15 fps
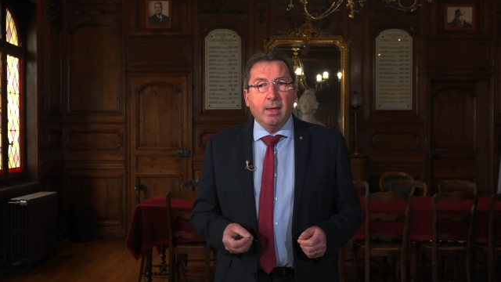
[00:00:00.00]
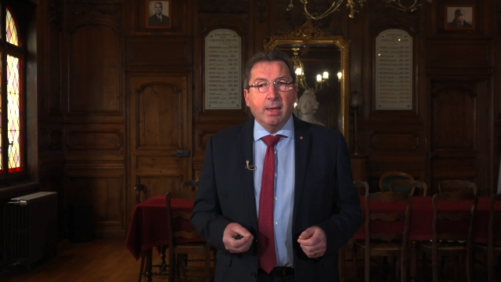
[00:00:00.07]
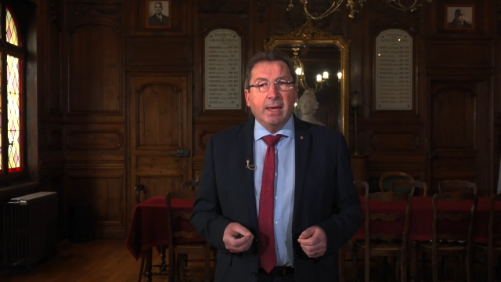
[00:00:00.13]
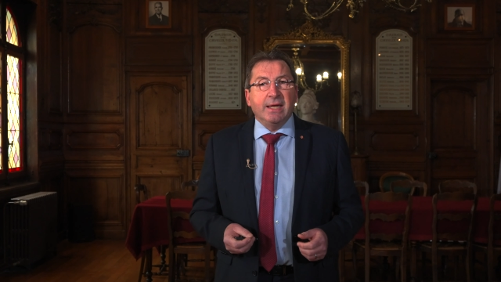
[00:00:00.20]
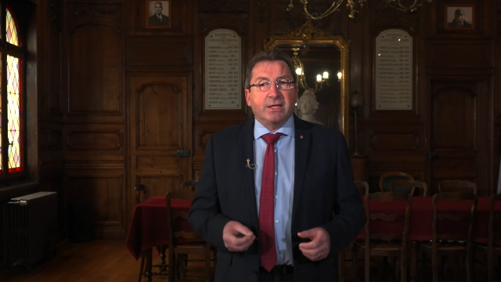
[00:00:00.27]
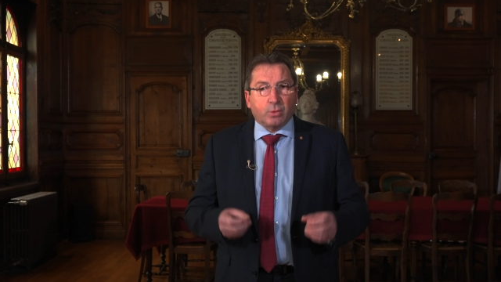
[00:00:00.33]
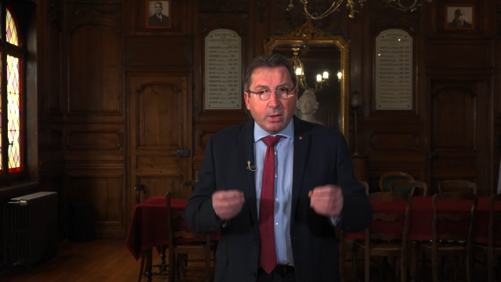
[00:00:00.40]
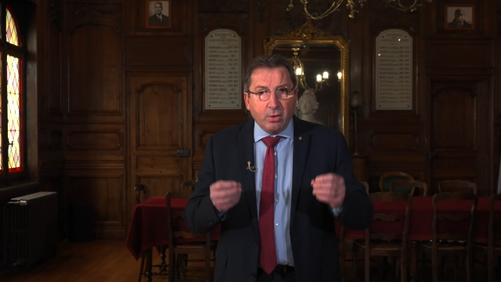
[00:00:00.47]

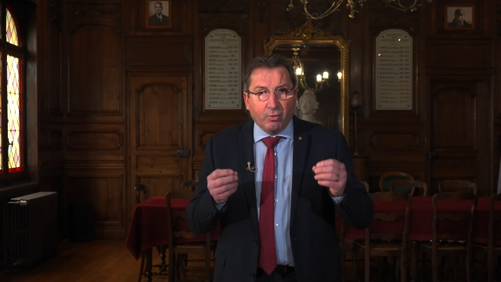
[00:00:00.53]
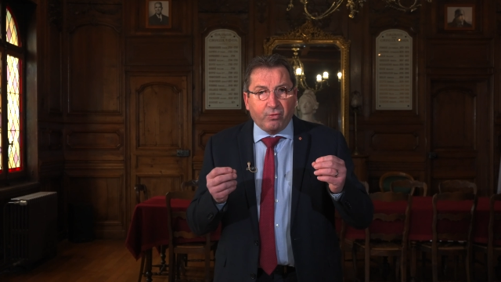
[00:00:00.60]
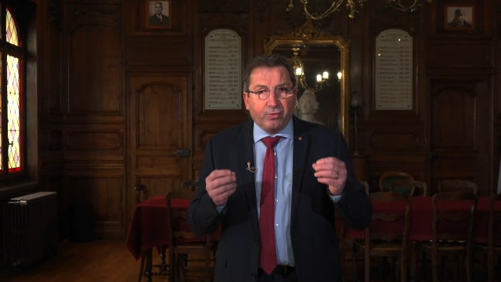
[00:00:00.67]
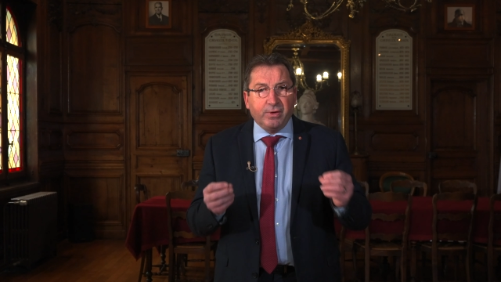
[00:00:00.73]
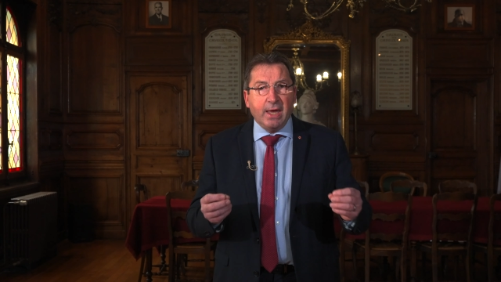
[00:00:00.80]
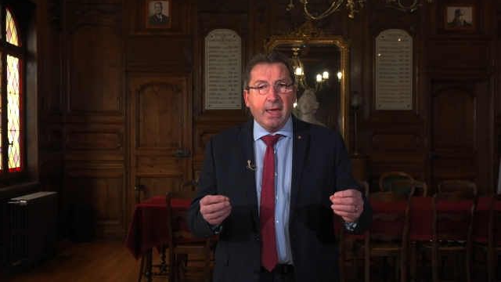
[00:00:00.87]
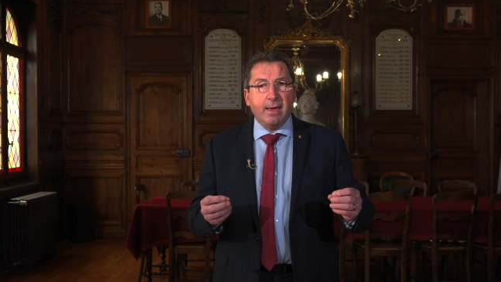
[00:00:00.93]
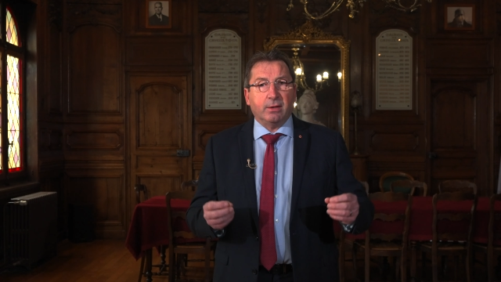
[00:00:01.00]
et soyons
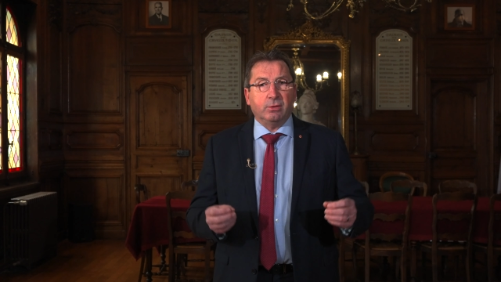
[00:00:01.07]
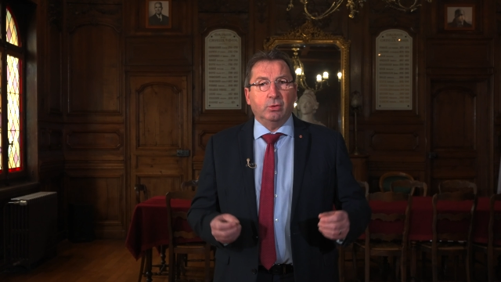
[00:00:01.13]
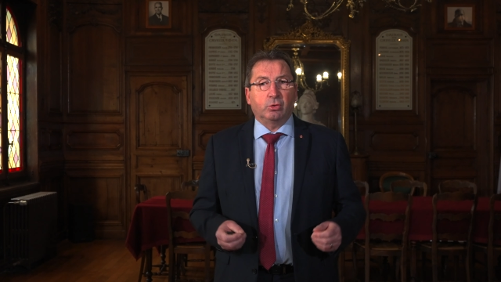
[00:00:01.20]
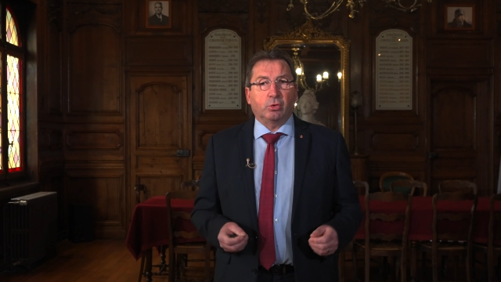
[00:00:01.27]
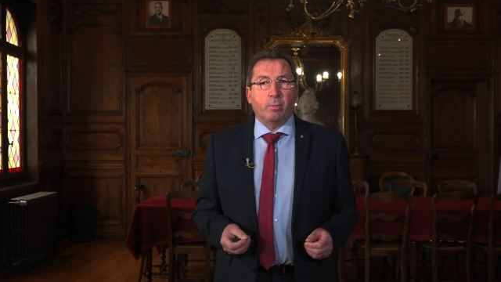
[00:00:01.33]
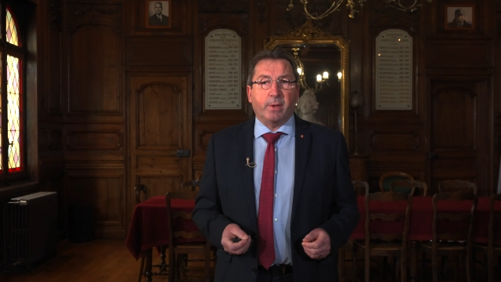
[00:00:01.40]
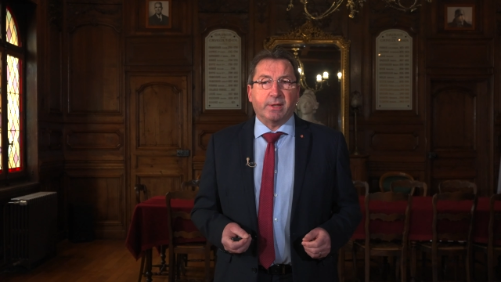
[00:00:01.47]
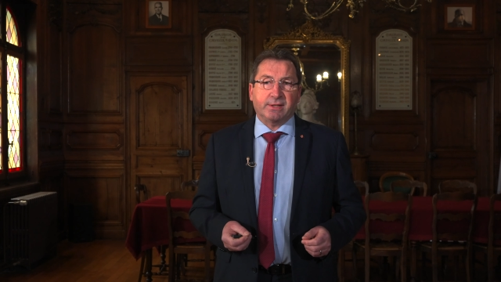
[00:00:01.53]
fiers de
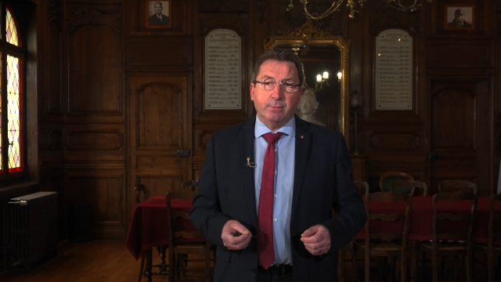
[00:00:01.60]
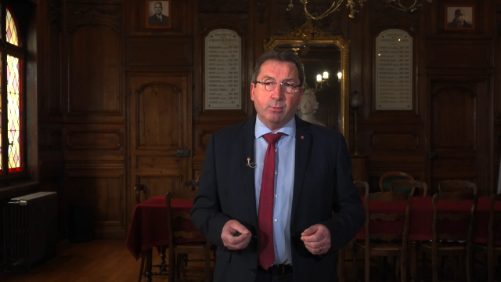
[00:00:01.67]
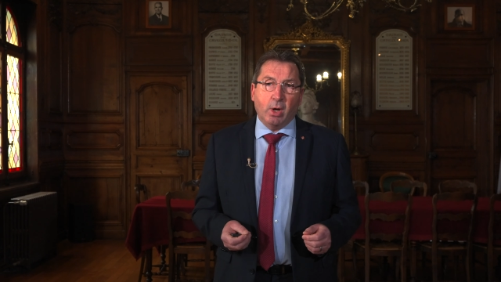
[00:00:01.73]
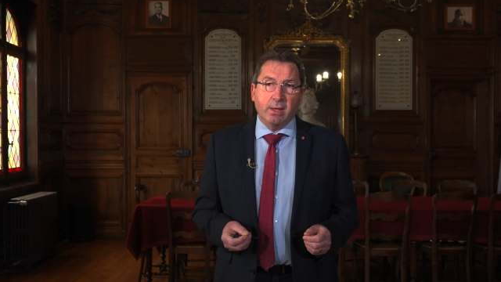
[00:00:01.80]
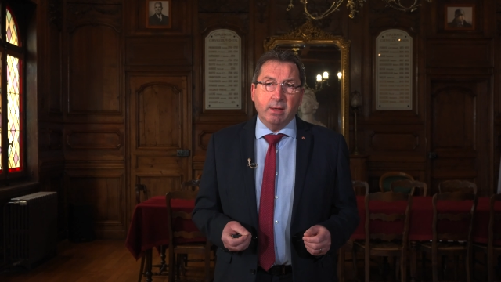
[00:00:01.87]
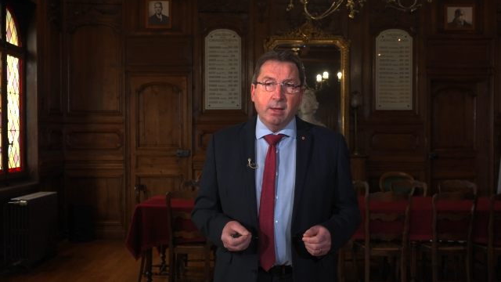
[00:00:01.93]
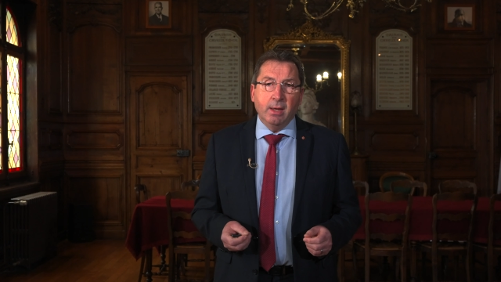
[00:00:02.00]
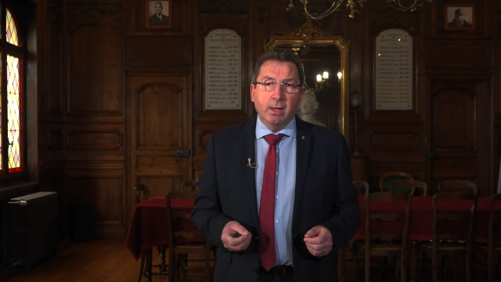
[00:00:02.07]
notre
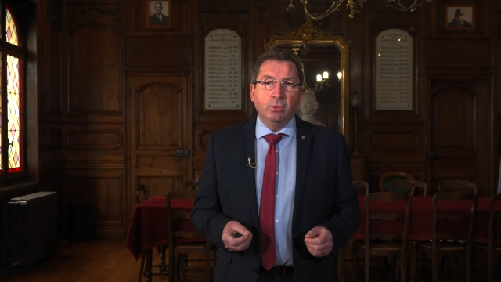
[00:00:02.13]
patrimoine,